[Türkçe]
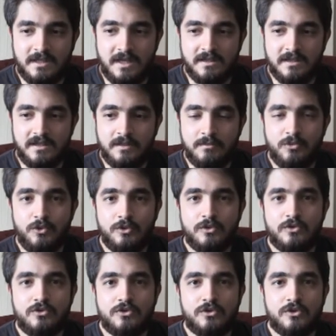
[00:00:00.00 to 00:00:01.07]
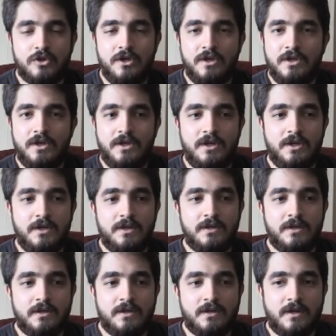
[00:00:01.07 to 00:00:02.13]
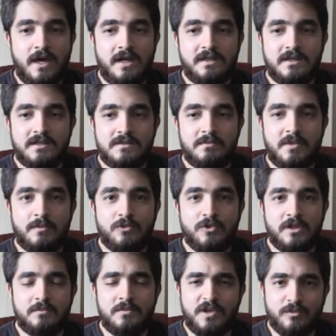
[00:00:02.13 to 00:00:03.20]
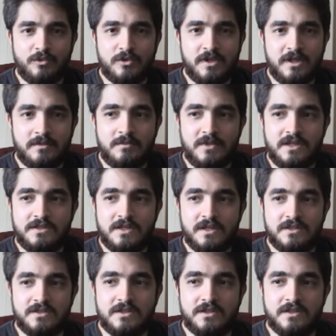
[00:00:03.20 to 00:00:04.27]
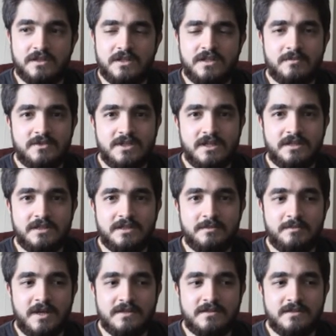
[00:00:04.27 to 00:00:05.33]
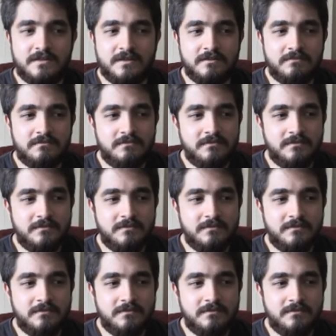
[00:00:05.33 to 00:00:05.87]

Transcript: Kendinden büyük, küçük e, herkesi memnun etmeye, mutlu etmeye çalışırdı. Kimseyi kırmazdı.